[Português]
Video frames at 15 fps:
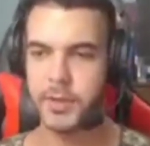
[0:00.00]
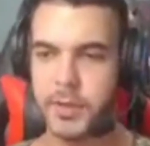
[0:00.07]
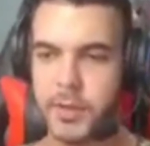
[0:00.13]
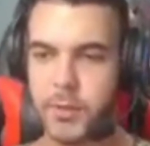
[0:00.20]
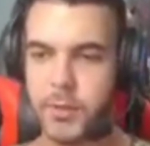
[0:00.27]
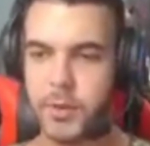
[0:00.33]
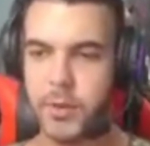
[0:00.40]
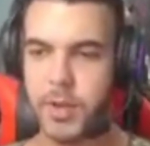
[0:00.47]

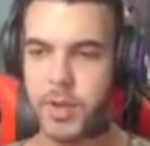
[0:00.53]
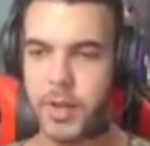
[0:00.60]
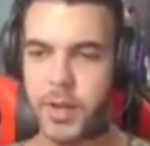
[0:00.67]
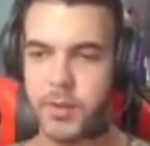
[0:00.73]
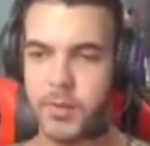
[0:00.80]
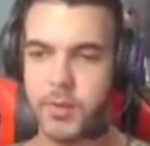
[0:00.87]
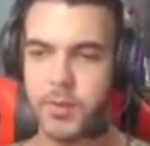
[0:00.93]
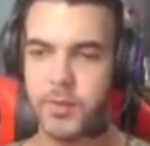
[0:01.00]
tranquilo,
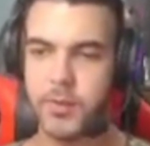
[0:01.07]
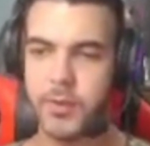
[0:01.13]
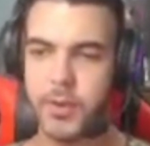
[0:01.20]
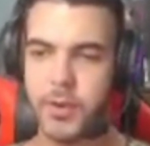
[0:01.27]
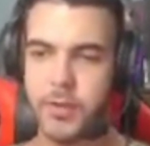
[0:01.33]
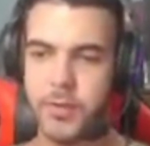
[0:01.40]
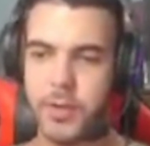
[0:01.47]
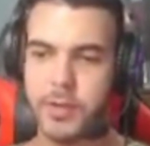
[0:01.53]
Largo. Foi
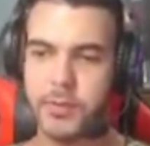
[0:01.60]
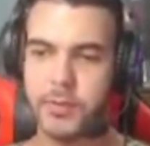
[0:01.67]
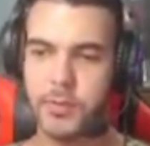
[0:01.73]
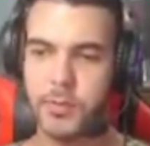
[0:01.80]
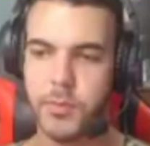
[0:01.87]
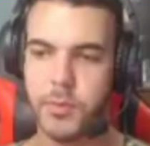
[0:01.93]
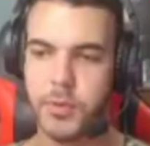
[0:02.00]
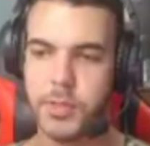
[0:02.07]
renovação do
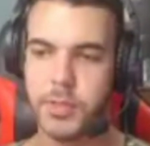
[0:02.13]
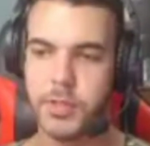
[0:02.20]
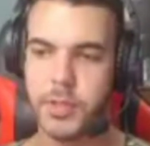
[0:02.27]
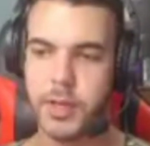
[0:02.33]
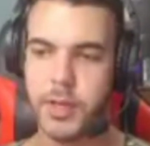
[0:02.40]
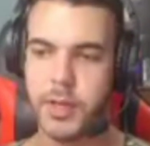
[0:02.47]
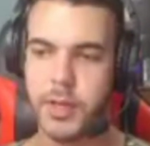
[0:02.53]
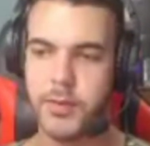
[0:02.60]
mood.
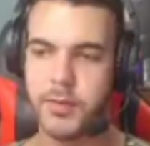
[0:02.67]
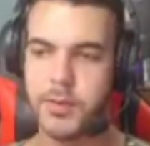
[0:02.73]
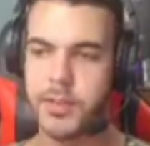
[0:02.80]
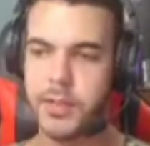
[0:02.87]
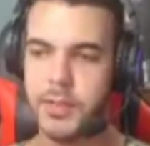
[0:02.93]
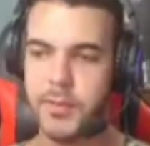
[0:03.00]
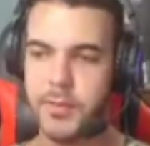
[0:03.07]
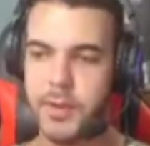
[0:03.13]
Aliás, você
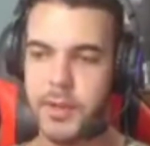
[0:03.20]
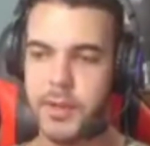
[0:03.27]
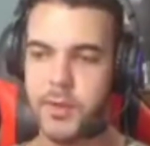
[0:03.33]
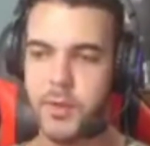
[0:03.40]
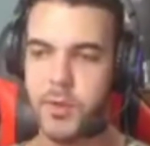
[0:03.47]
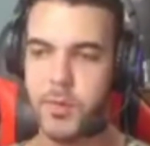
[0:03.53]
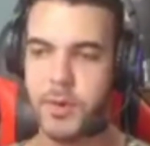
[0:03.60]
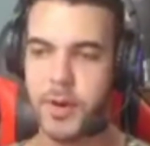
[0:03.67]
deveria
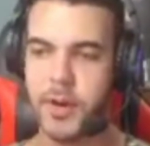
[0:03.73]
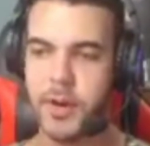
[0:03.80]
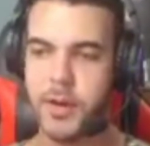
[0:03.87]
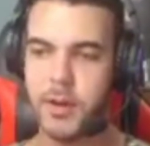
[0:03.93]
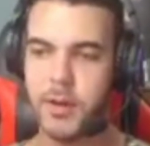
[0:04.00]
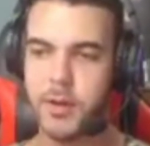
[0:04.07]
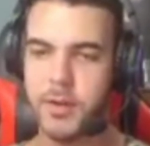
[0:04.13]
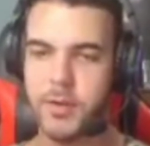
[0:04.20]
cobrar
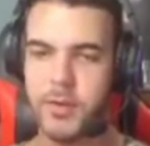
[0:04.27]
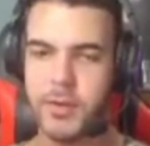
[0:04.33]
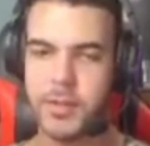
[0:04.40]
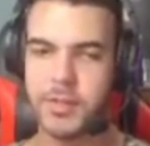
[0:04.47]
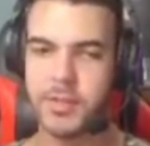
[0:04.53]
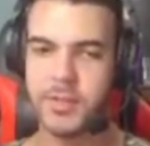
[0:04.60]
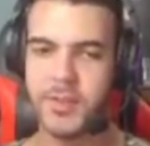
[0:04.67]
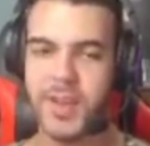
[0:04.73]

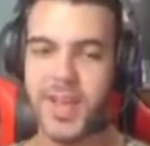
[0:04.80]
renovação.